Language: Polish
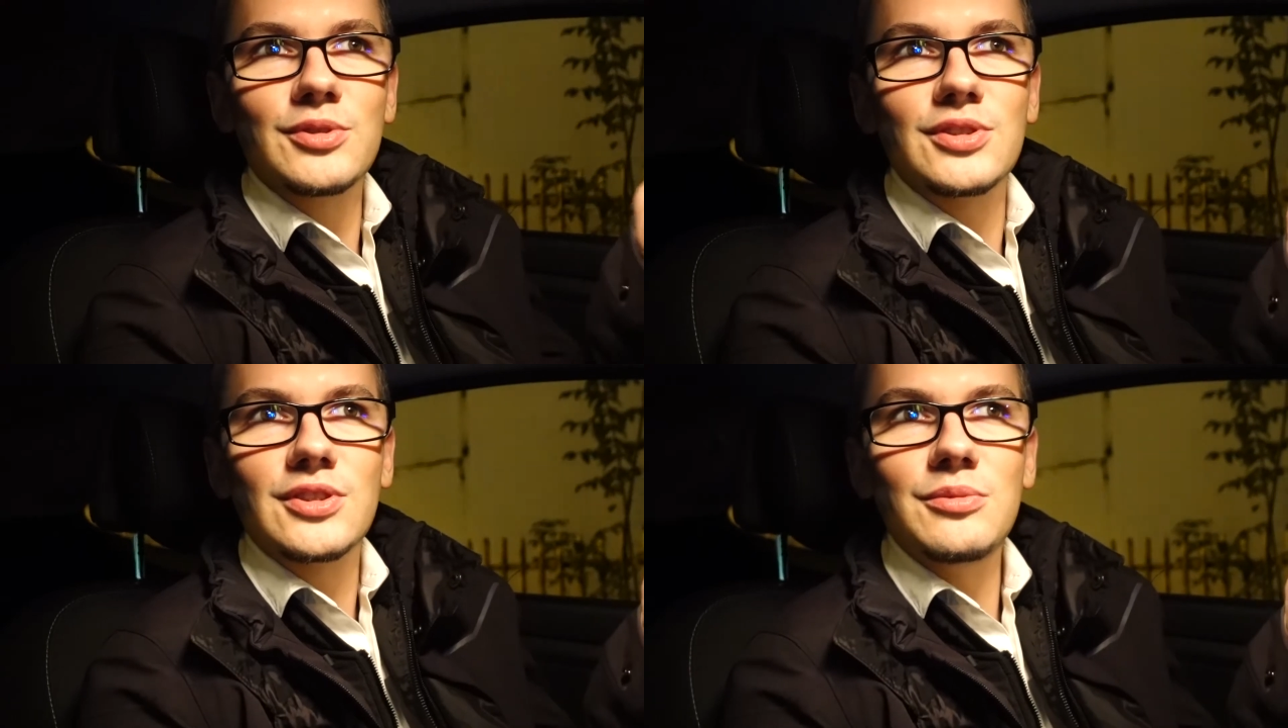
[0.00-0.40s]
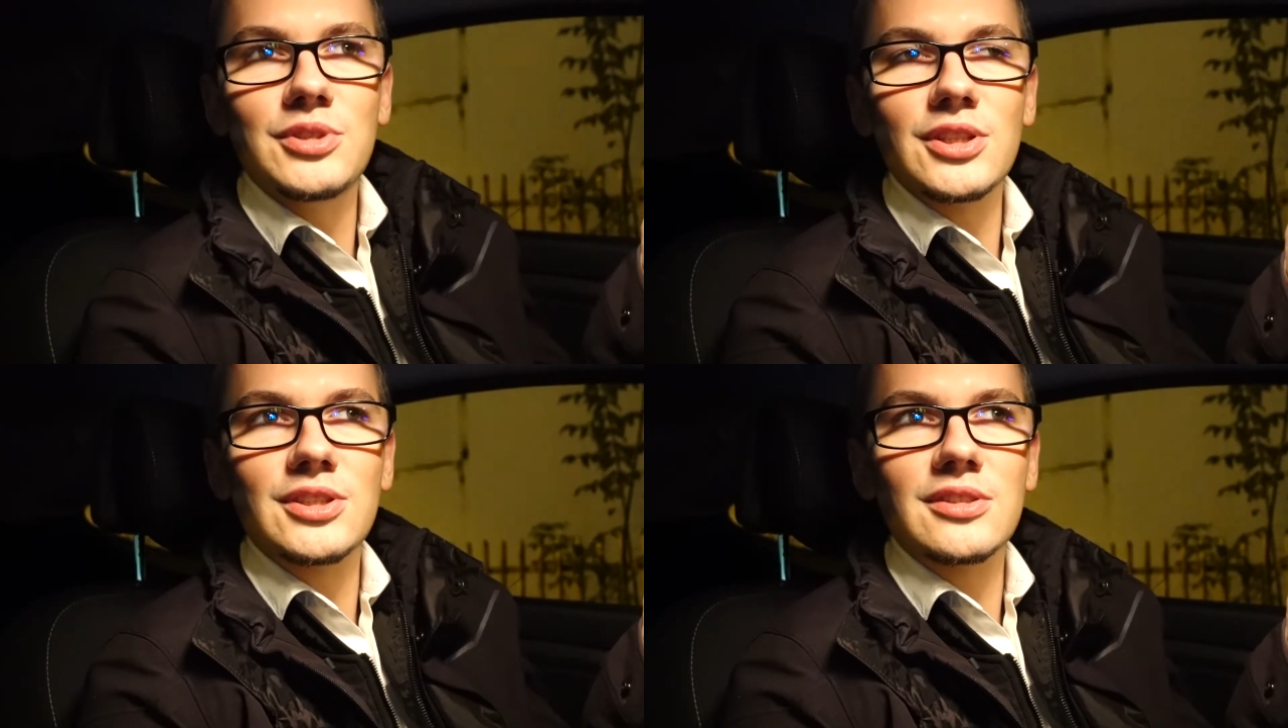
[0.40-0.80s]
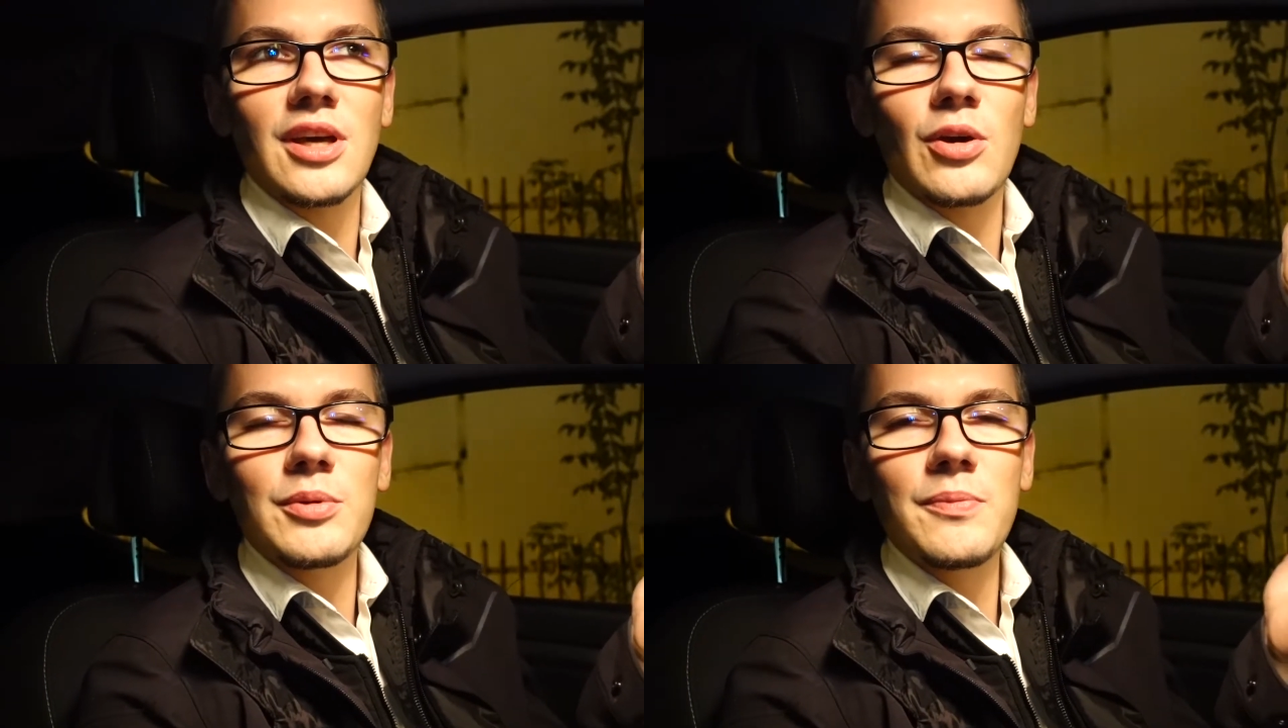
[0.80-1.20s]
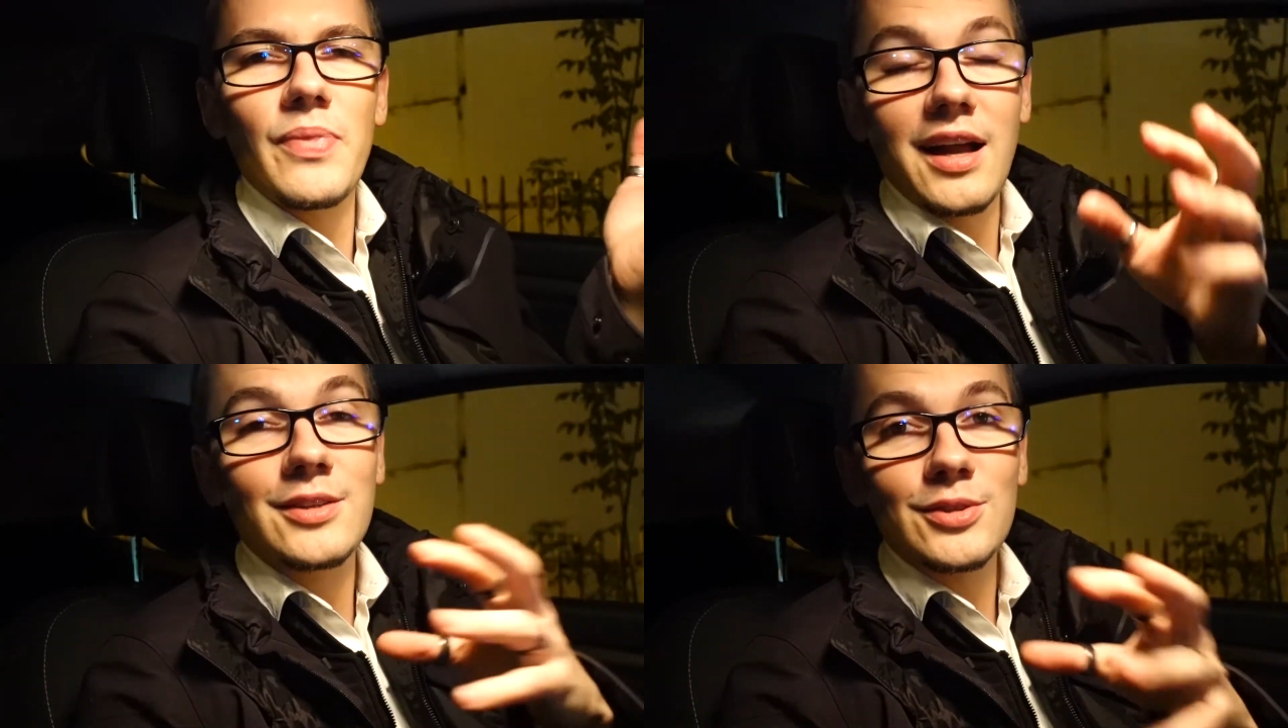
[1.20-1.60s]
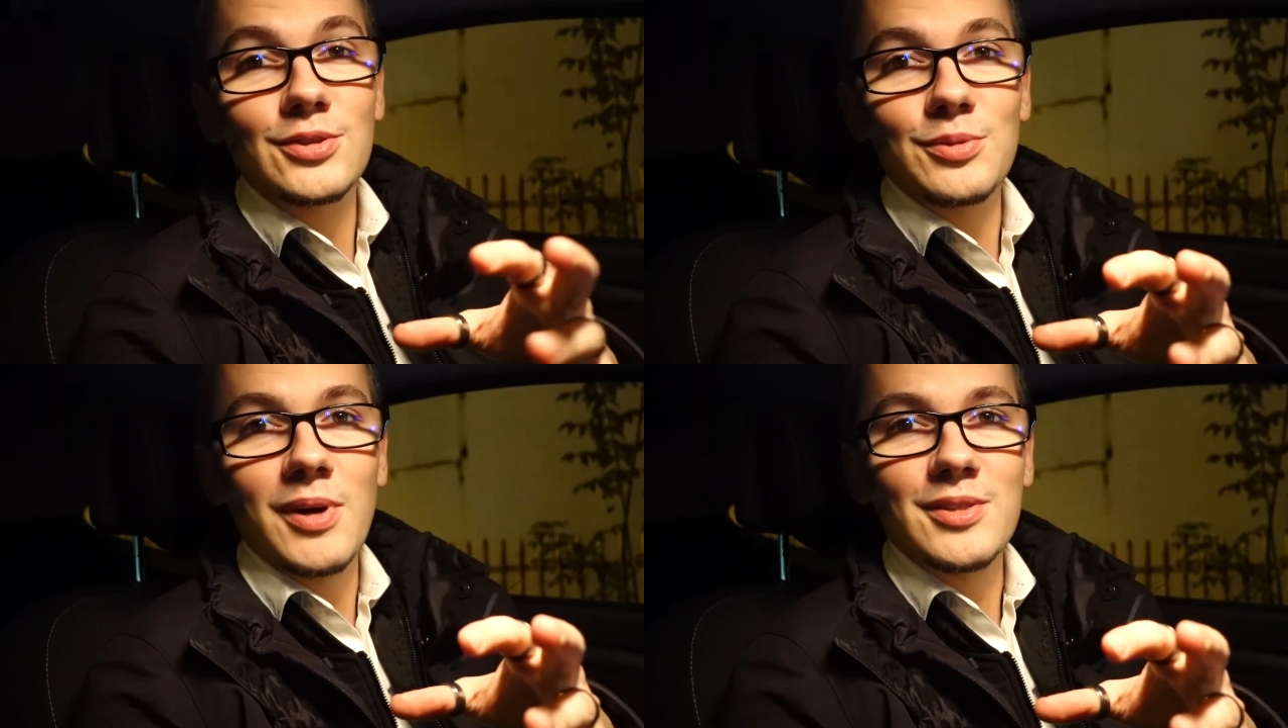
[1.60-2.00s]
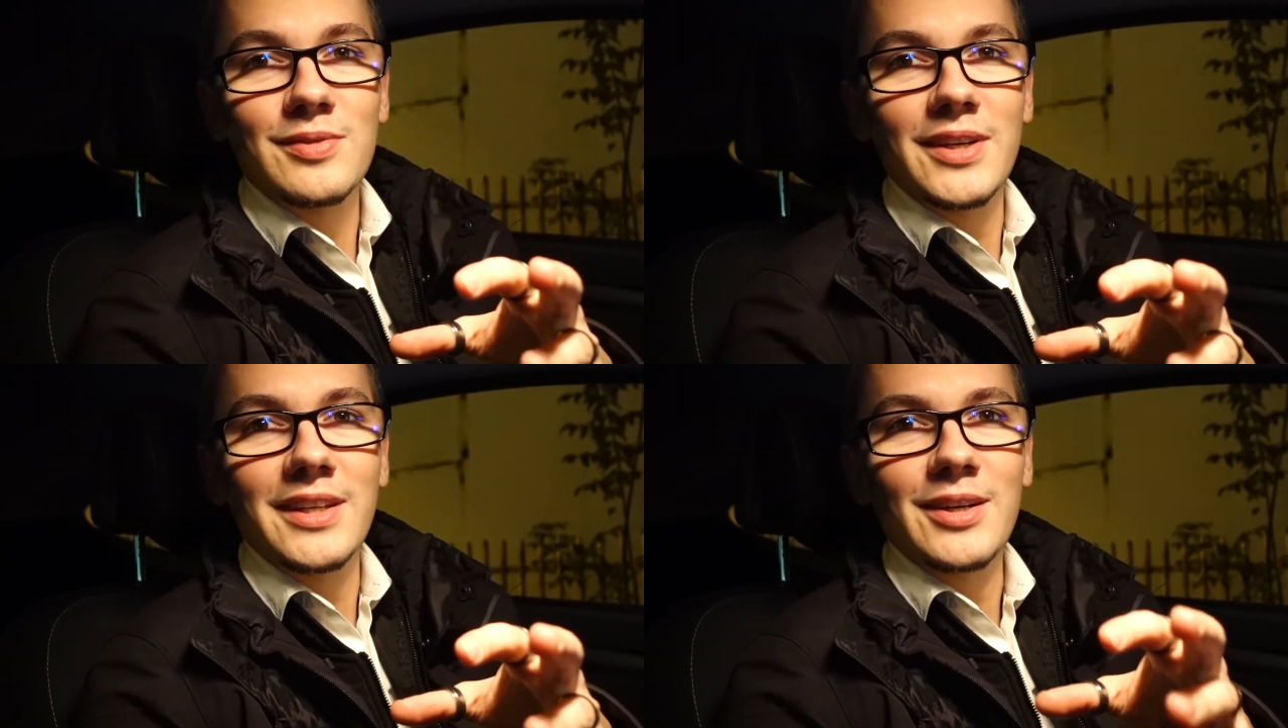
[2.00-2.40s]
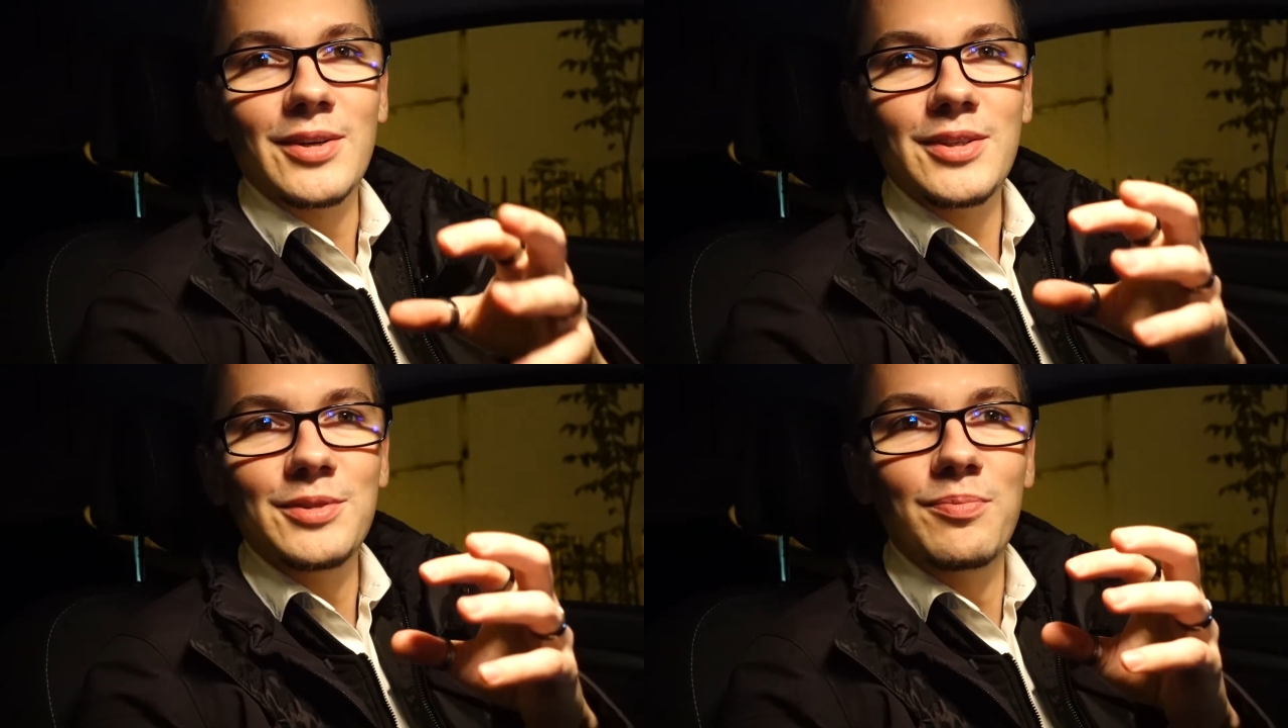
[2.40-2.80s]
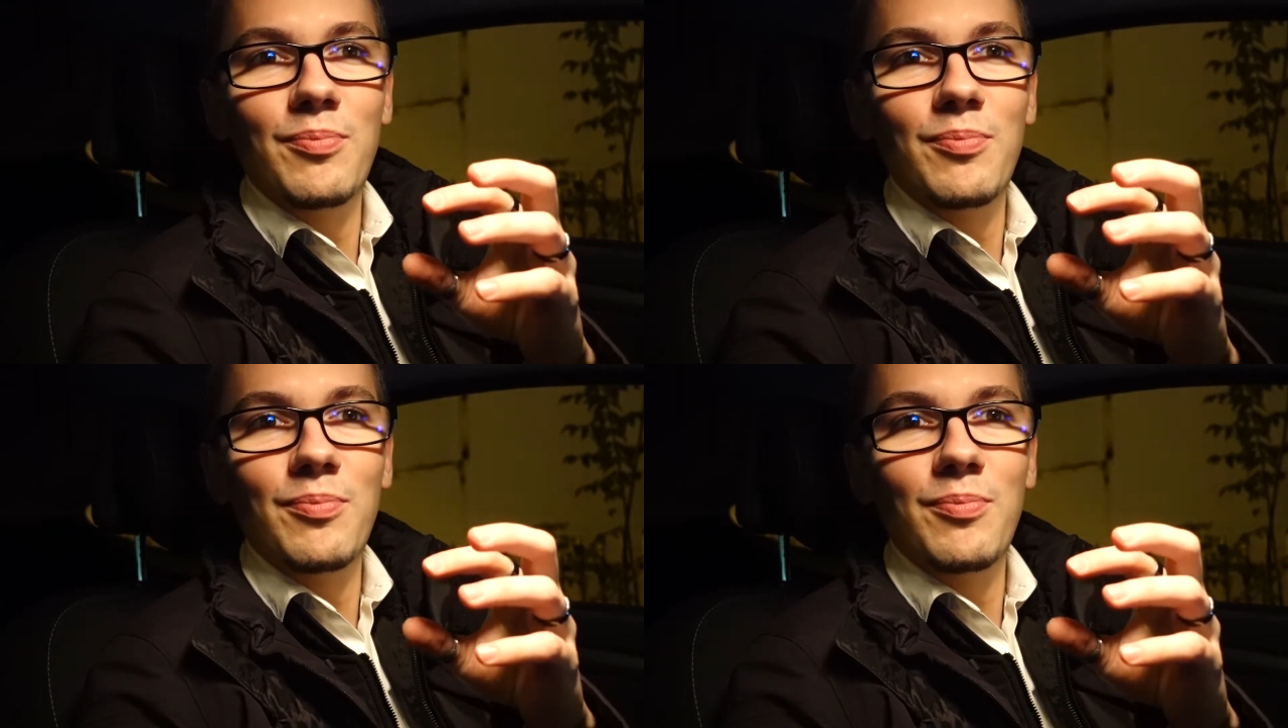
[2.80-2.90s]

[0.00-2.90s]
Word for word: czy z kimś jeszcze znajomym, ale to jest coś bardzo fajnego i